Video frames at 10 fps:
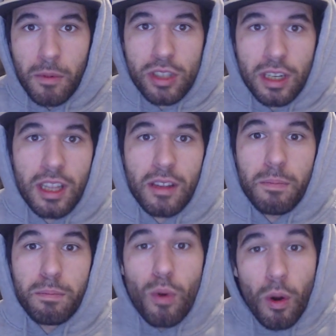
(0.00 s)
de jaquette
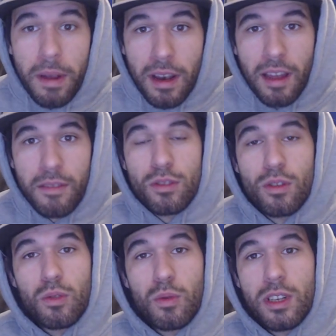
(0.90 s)
pour mes lives
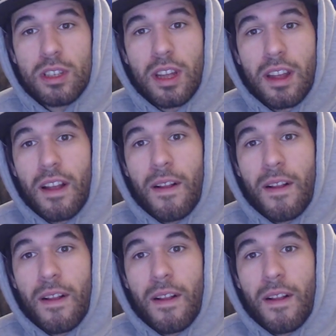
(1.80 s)
sur Twitch.